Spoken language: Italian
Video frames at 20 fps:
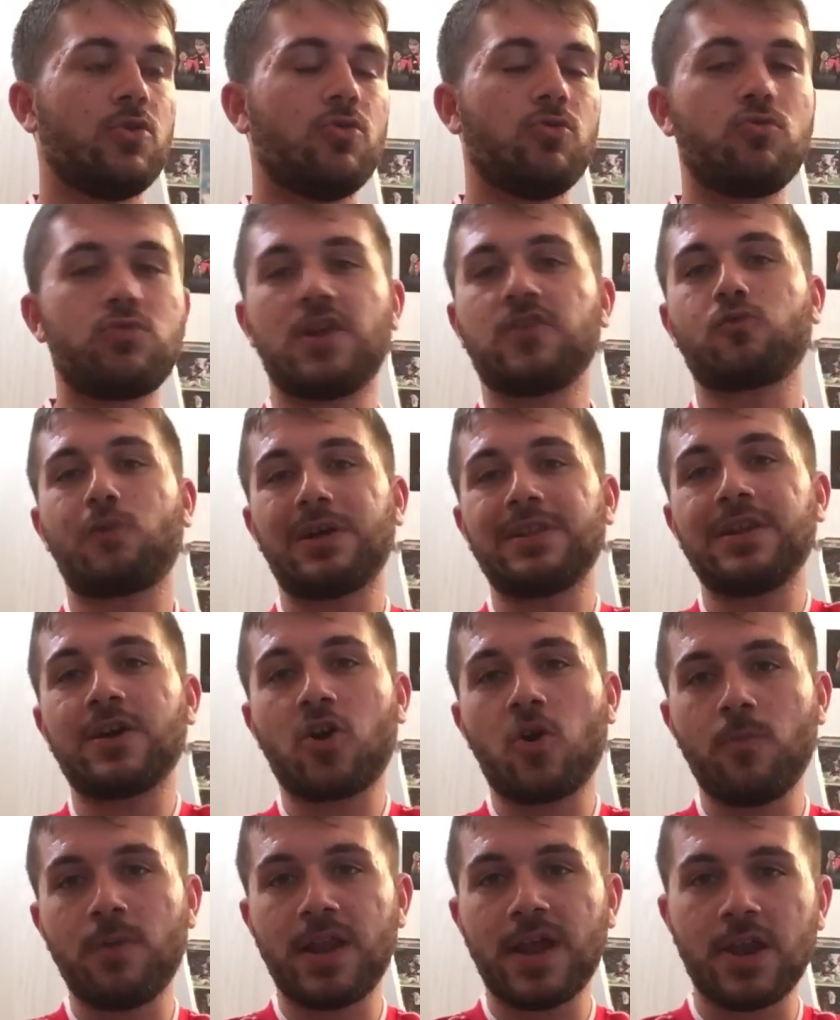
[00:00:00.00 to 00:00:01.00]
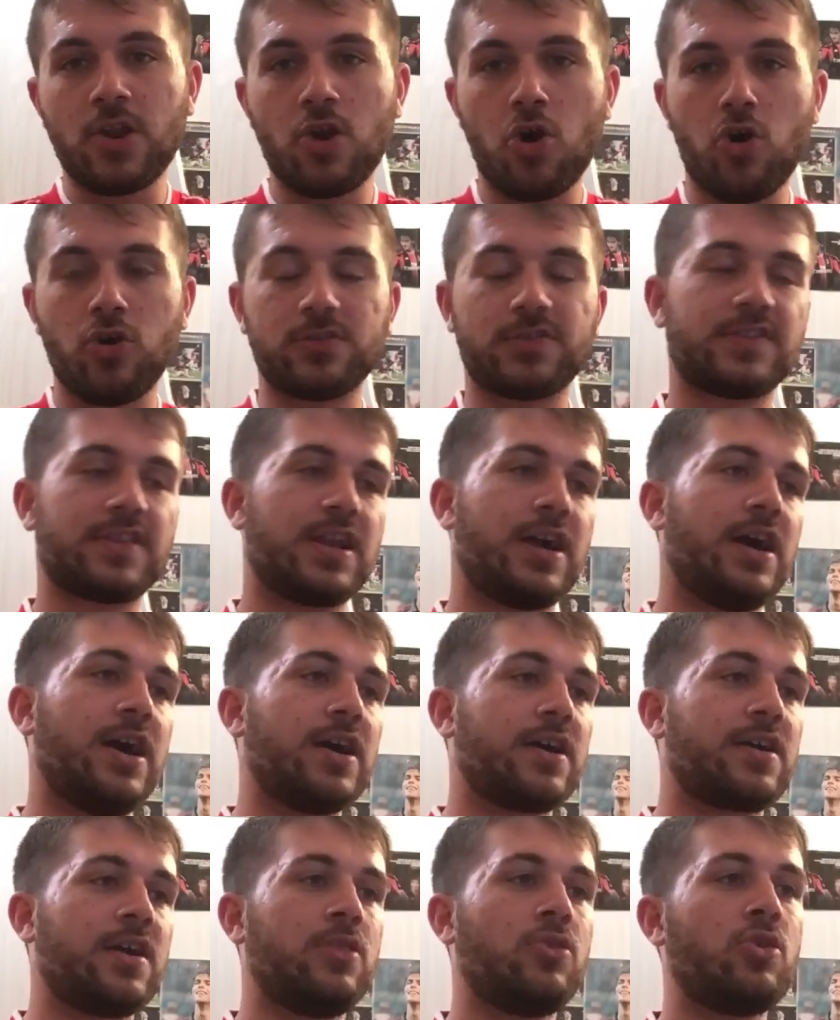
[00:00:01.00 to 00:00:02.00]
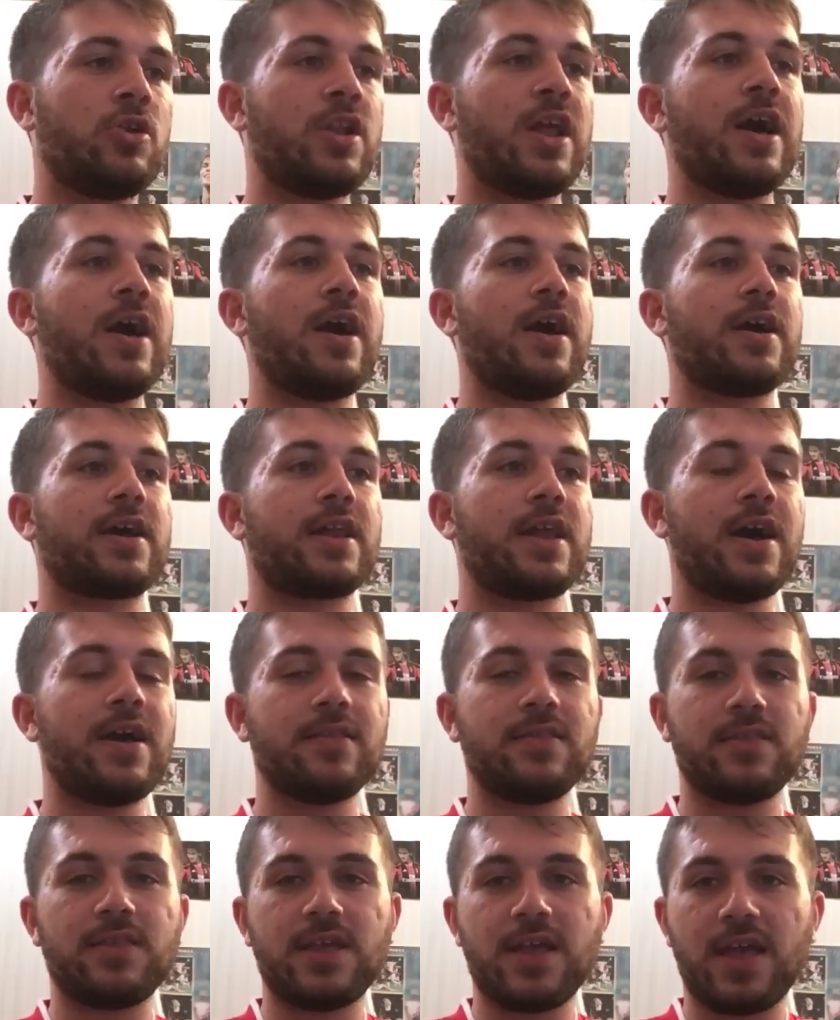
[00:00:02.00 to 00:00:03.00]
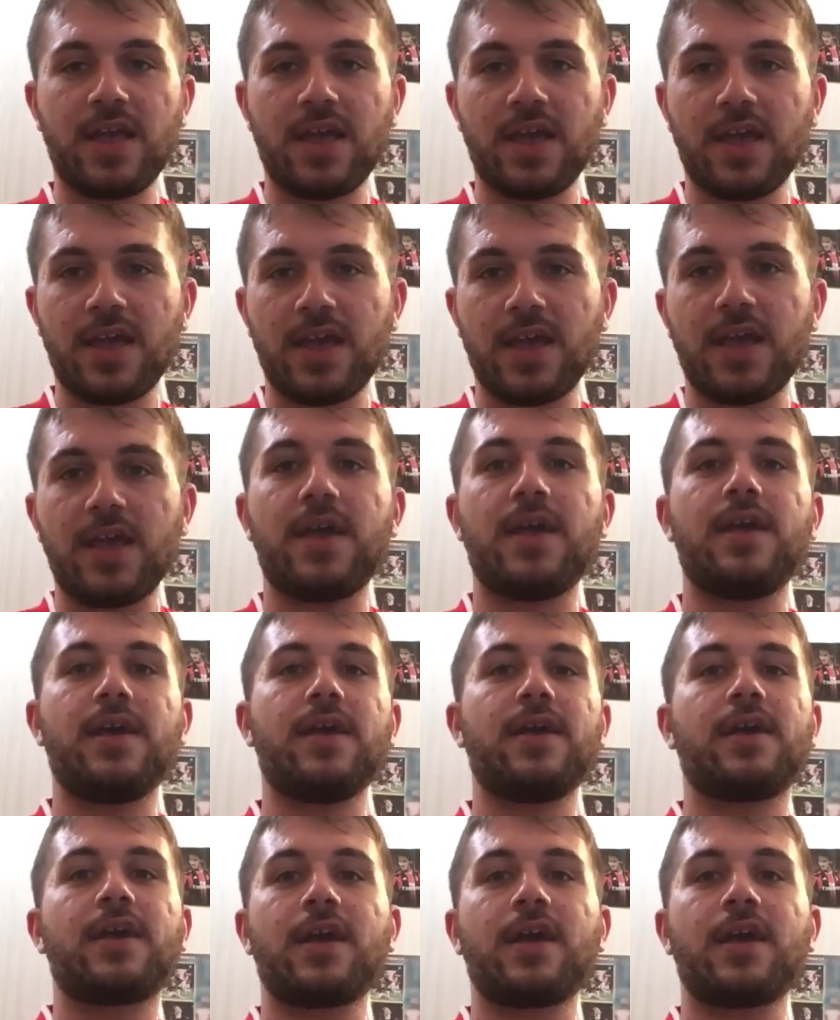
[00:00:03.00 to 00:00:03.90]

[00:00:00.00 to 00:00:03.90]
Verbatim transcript: una squadra come la nostra che non ha, grande,